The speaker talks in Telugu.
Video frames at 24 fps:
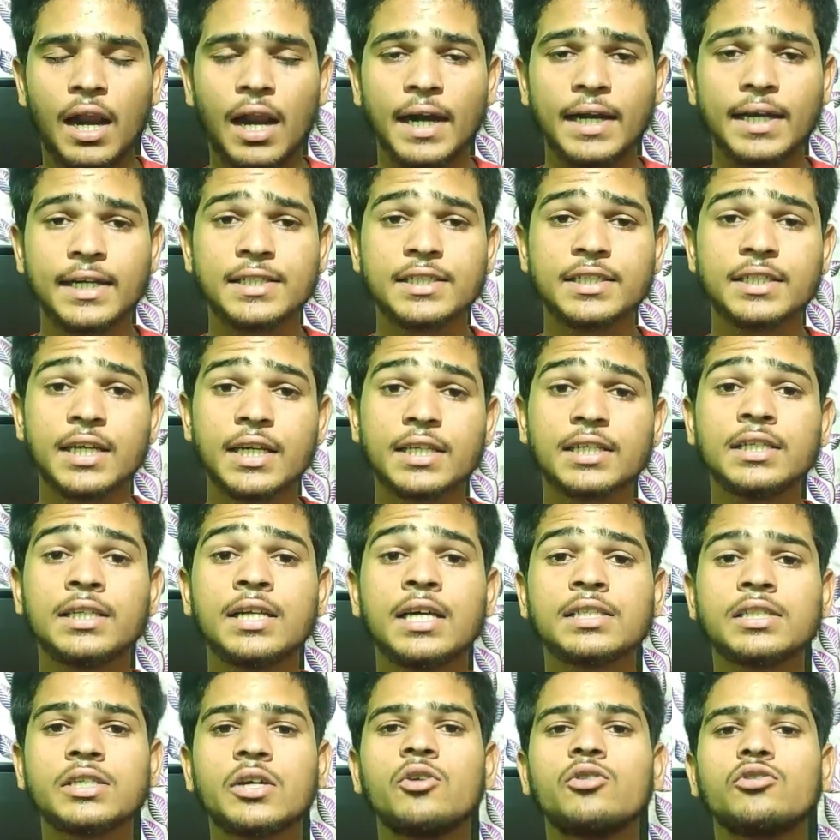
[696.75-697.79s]
అలాంటి చిన్న చిన్న
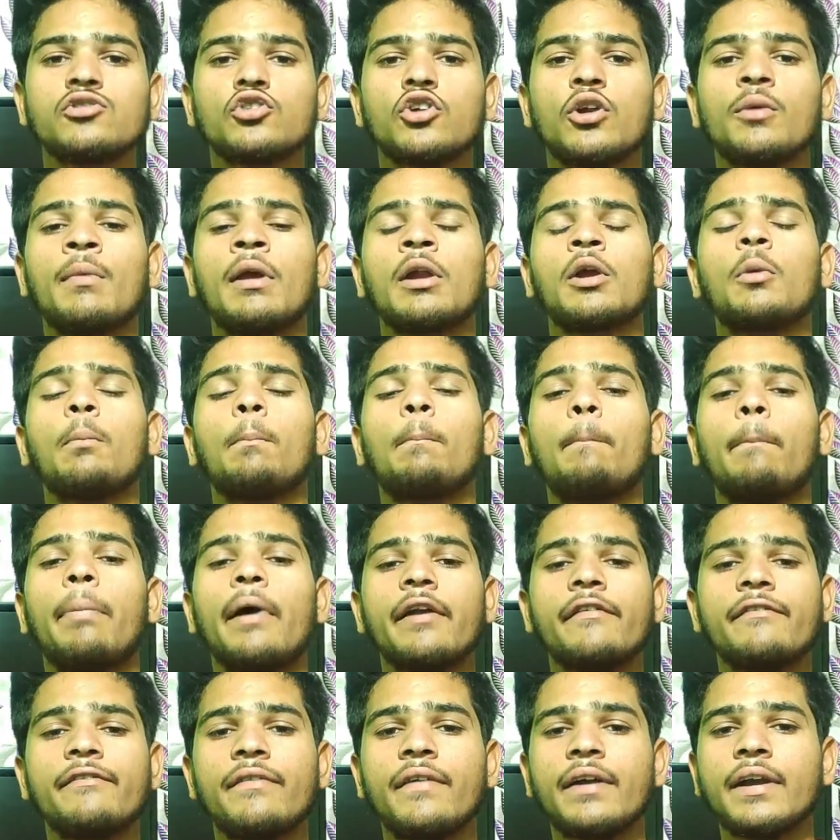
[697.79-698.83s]
సౌండ్స్ కూడా మనకు
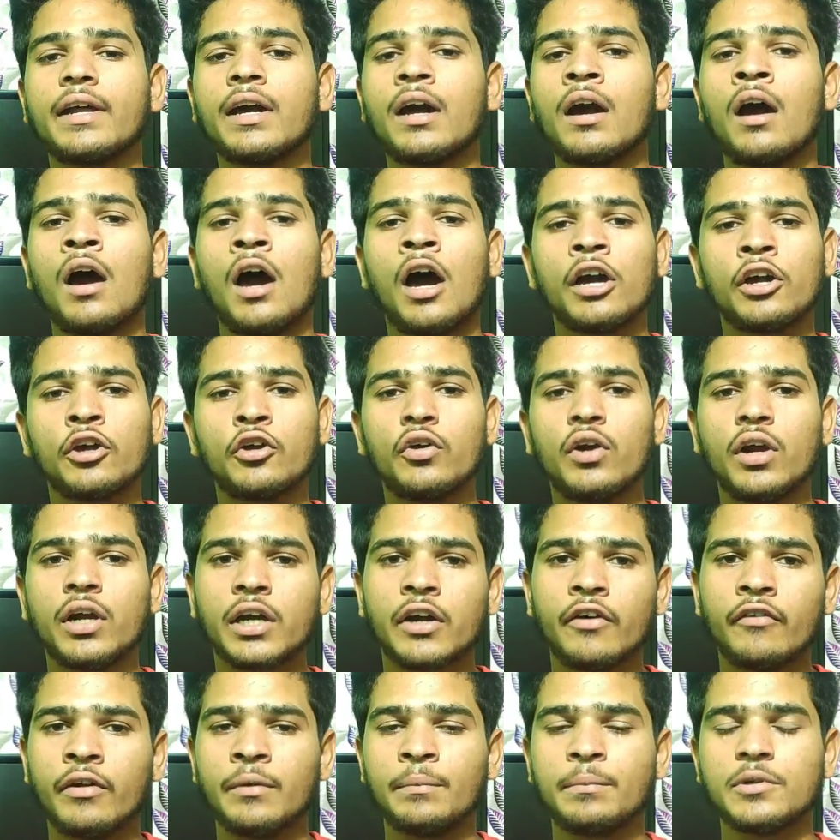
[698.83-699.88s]
పర్ఫెక్ట్గా
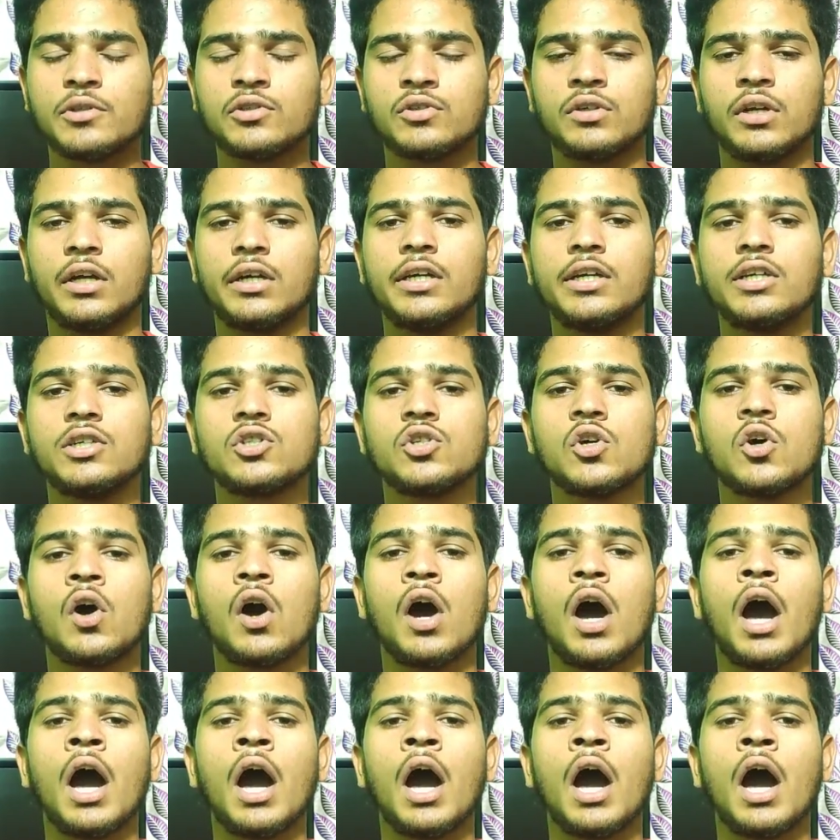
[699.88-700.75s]
అక్యురేట్గా వినిపిస్తున్నాయి సో